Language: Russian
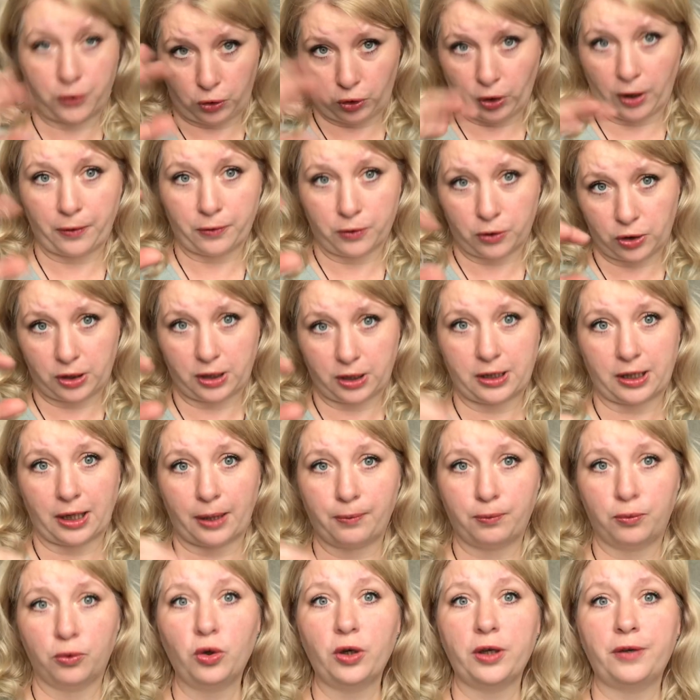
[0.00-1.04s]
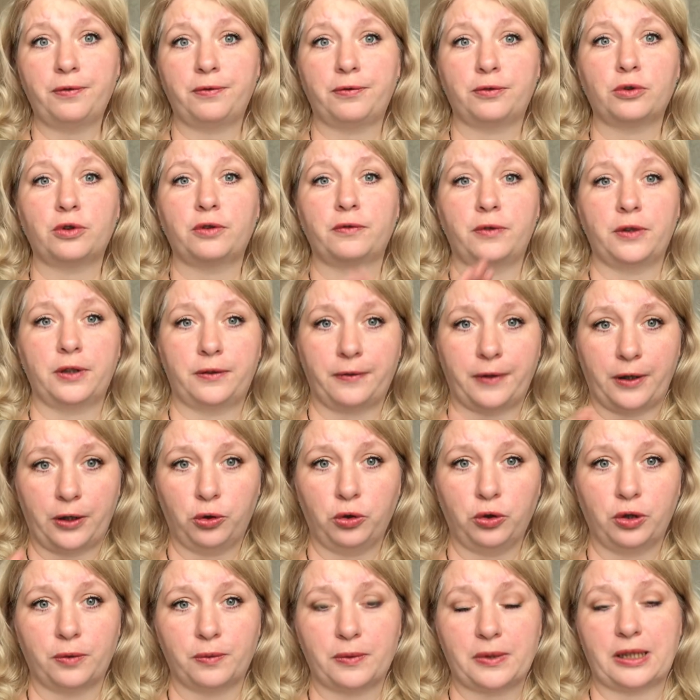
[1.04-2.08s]
со, с собой в
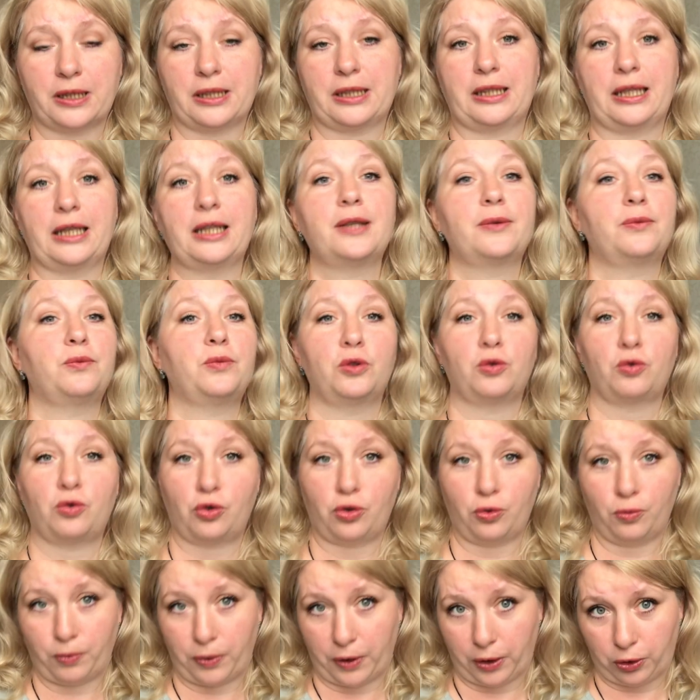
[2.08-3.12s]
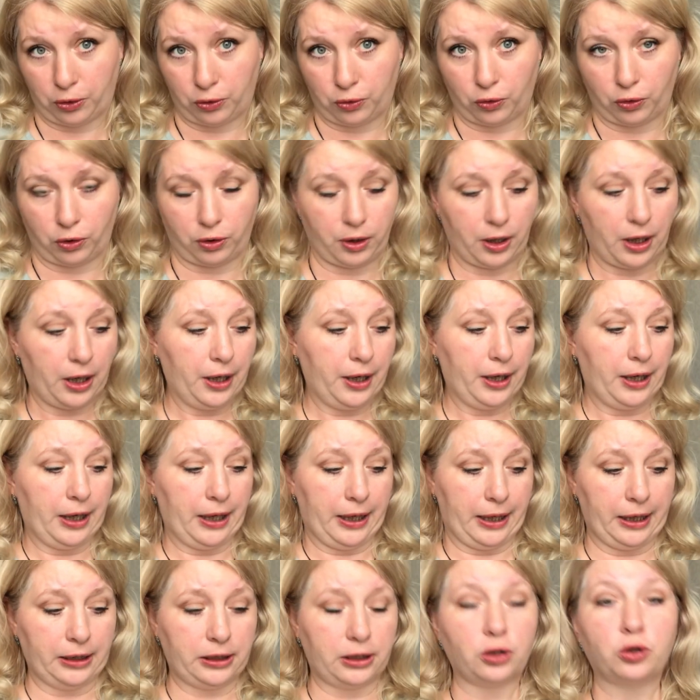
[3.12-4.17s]
удовлетворенном состоянии, мне нужен партнер.
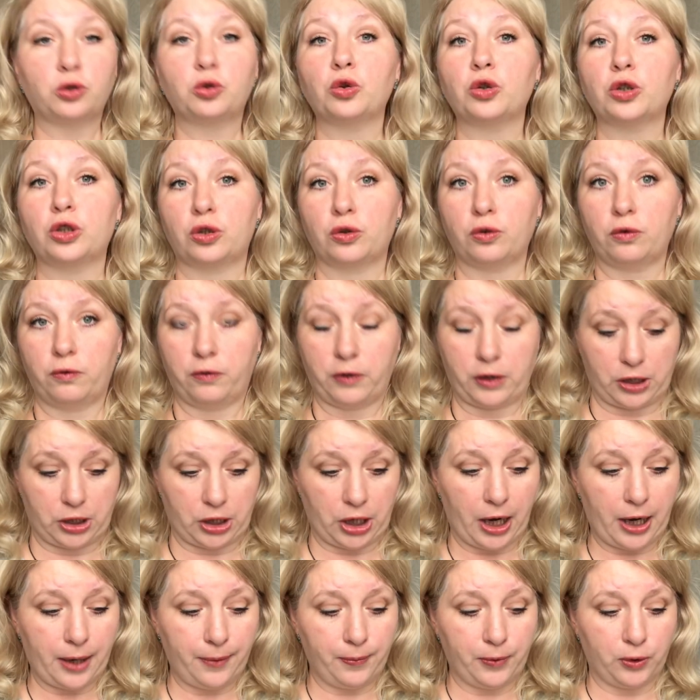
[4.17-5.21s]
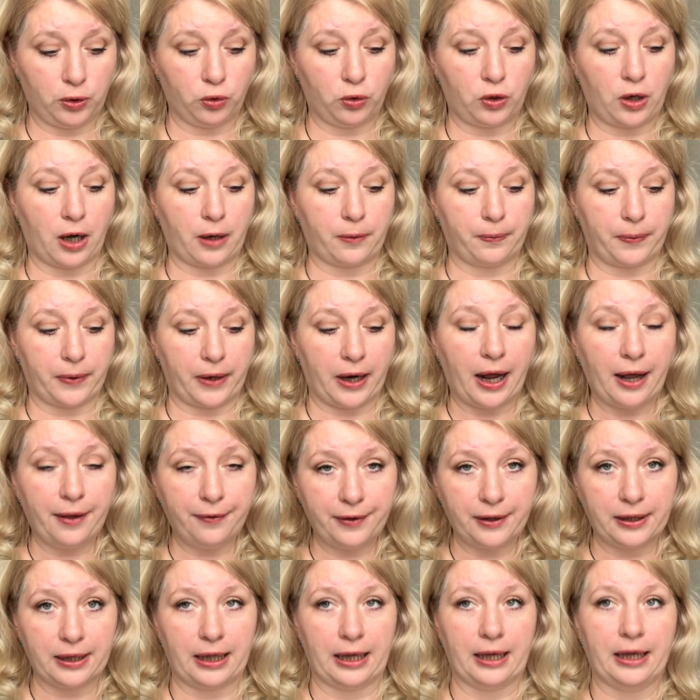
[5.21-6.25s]
Это тоже уважаемо, но, как
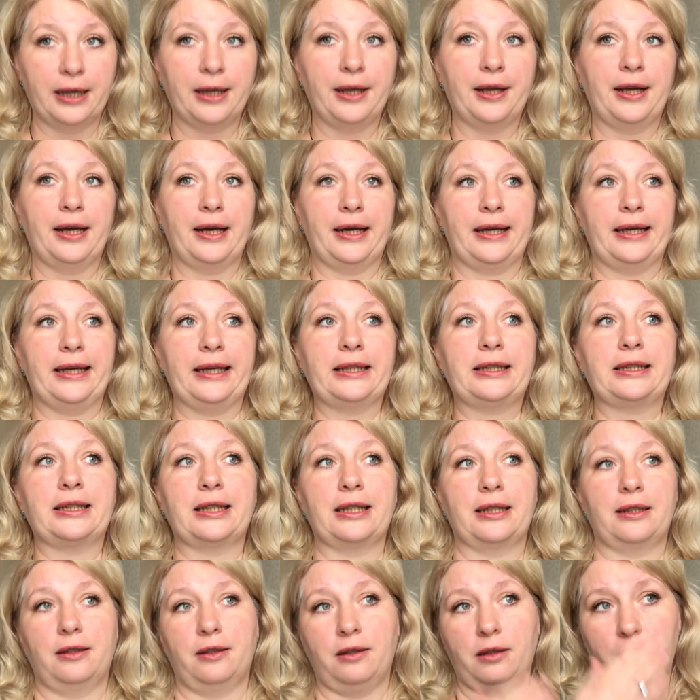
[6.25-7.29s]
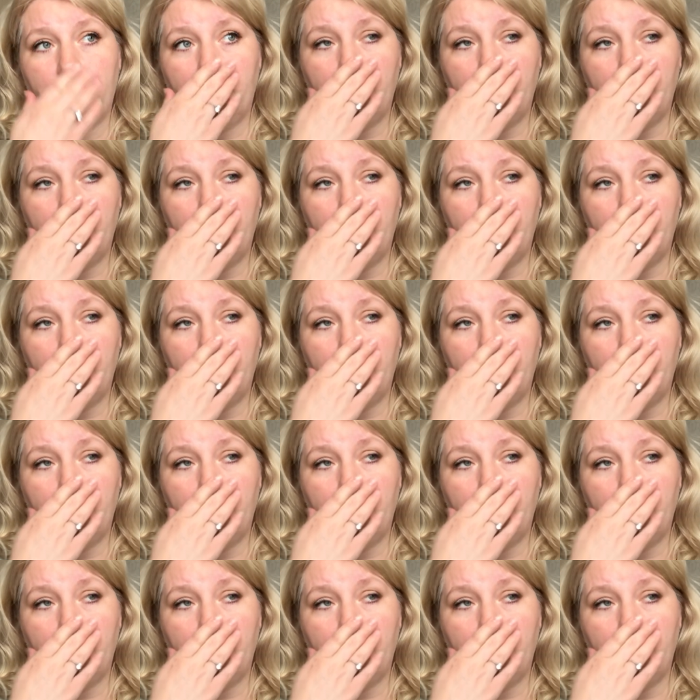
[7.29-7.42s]
правило, это